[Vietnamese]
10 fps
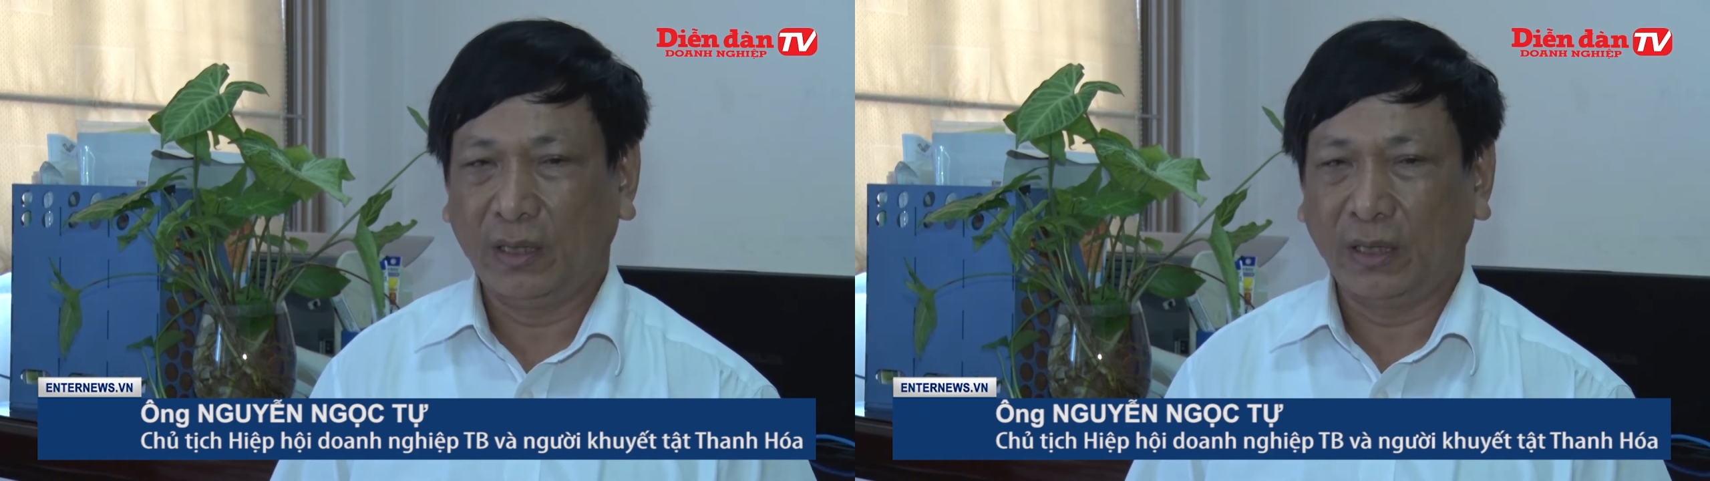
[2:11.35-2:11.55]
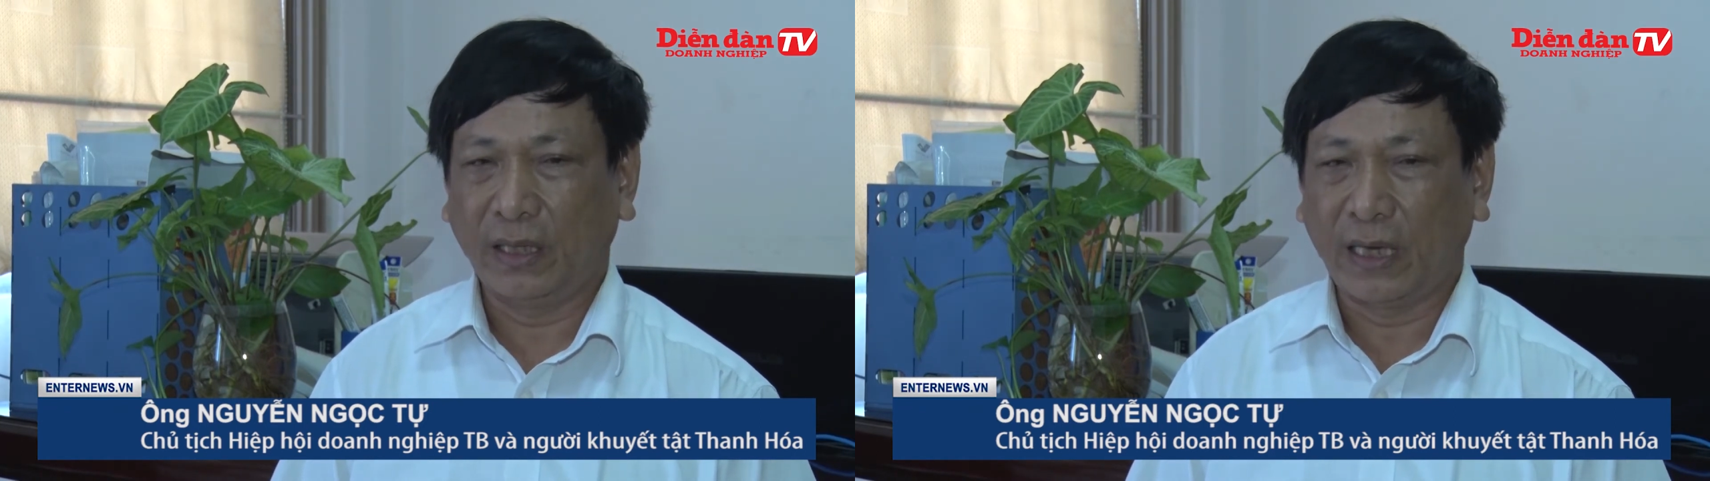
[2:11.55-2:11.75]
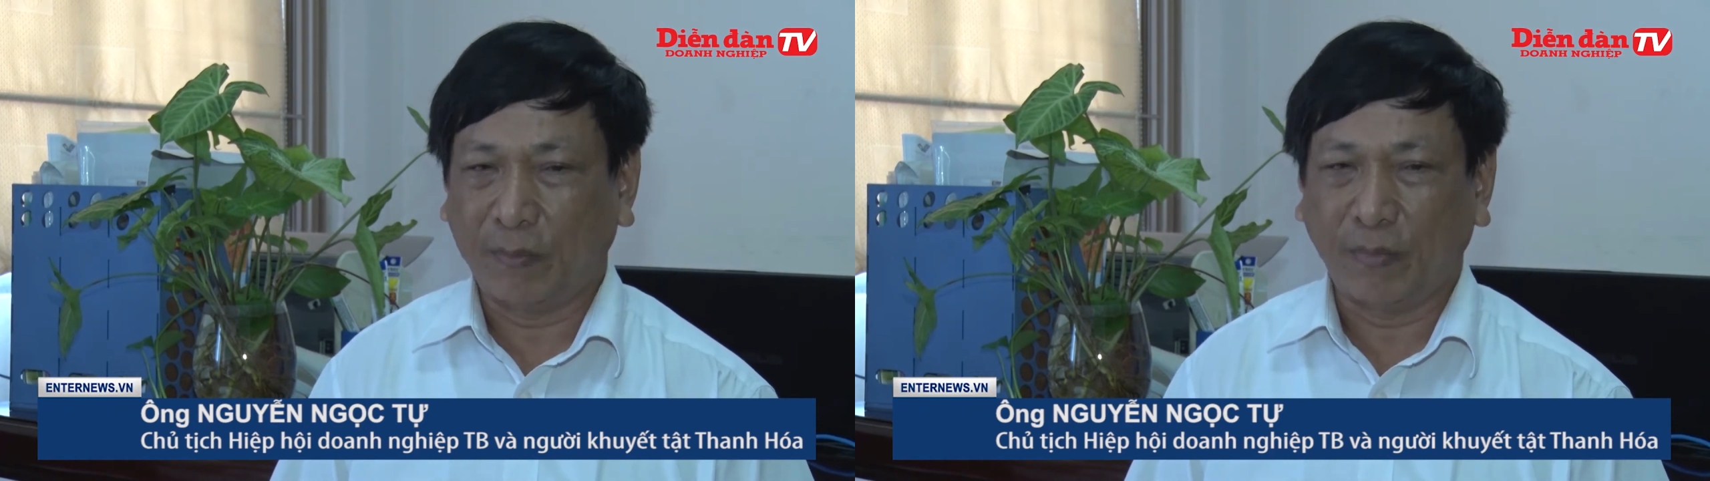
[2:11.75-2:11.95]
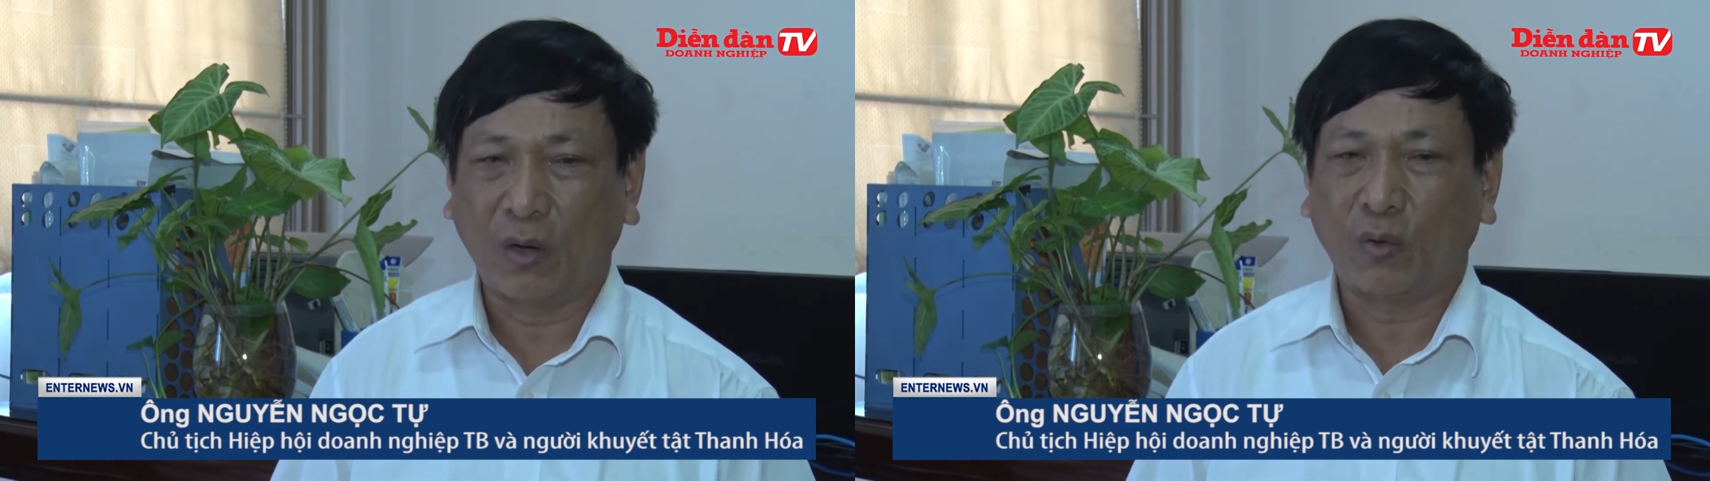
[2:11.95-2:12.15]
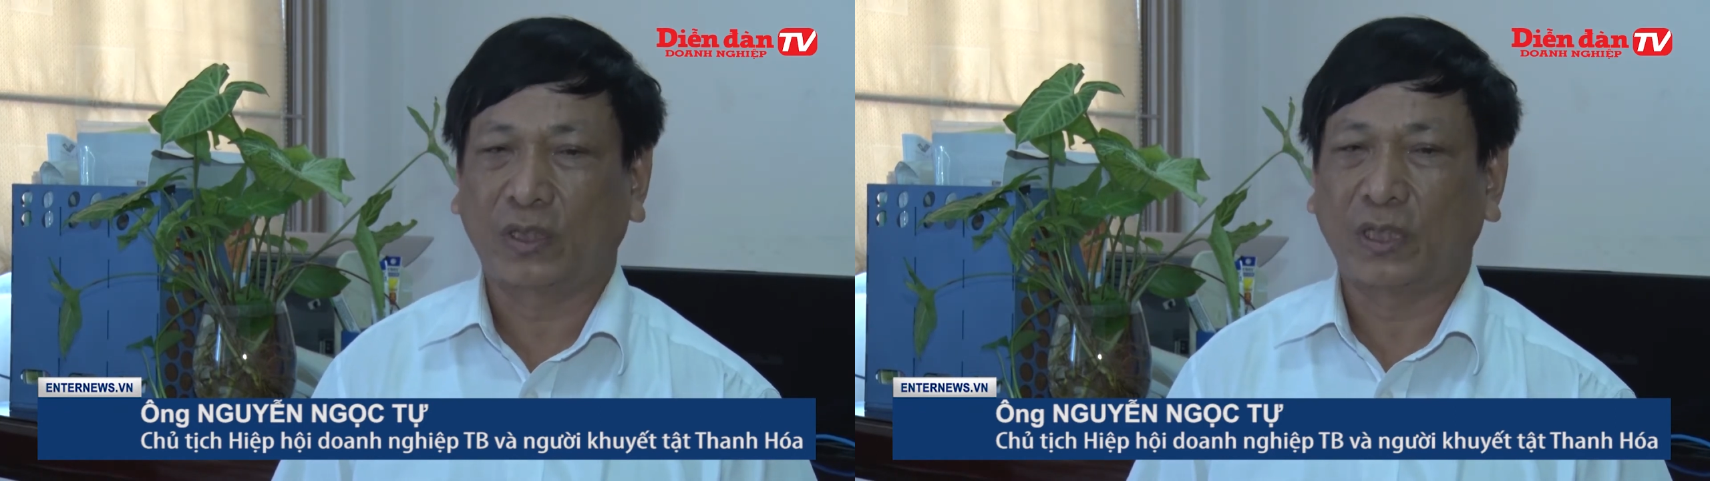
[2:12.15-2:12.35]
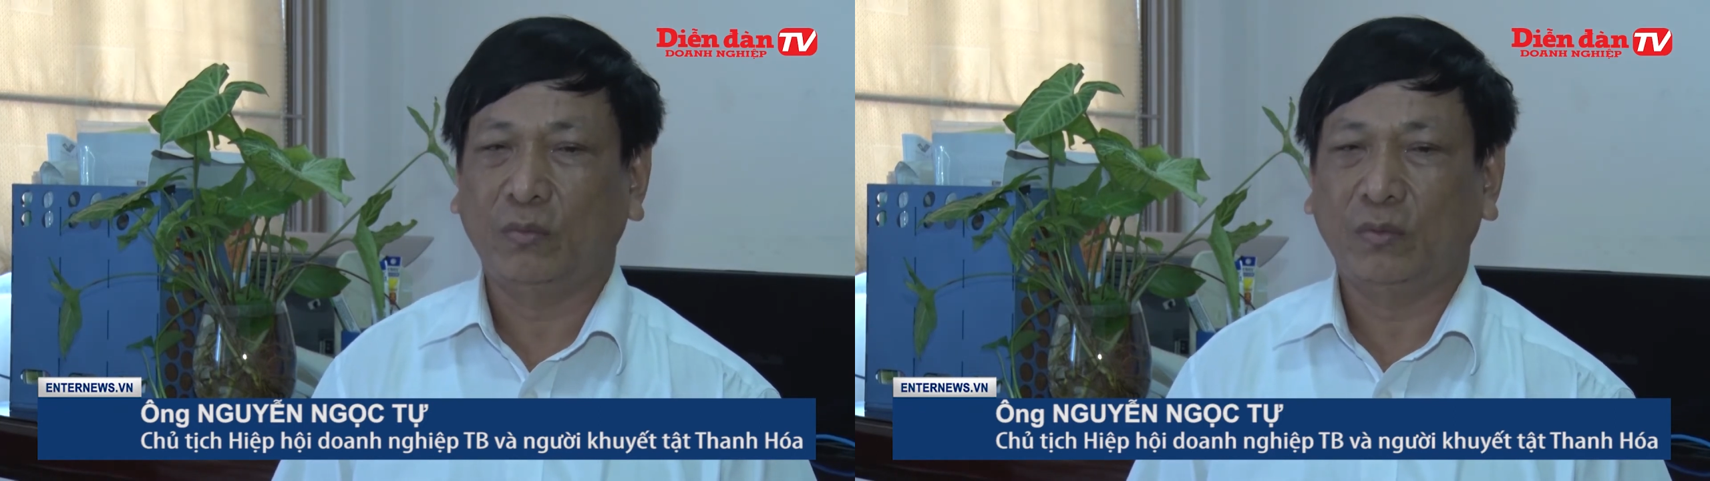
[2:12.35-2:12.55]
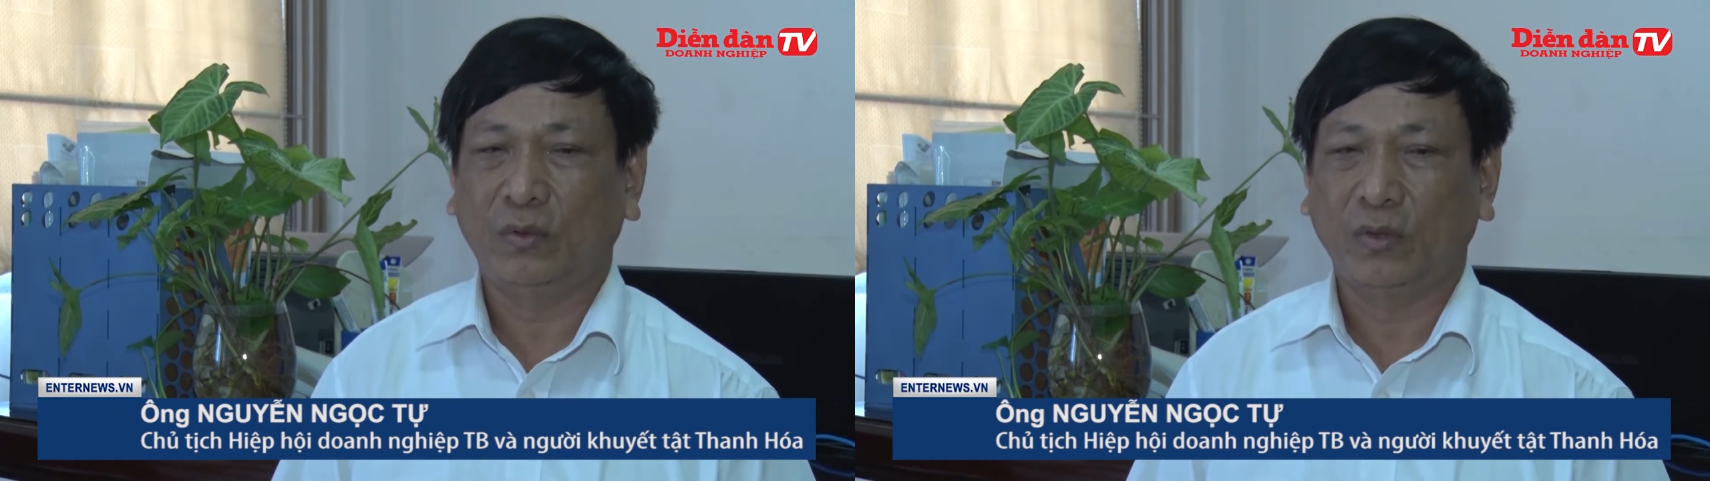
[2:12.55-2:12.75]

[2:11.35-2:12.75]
để đảm bảo cuộc sống